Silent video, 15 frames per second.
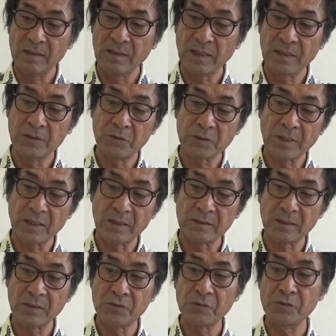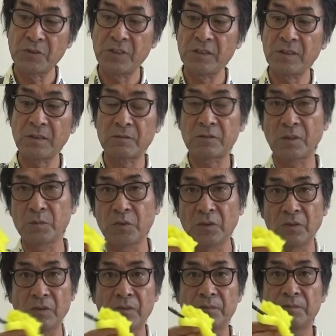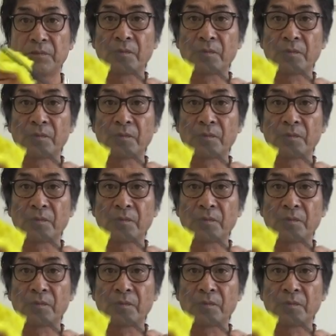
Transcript: ガイド径が多少小さくても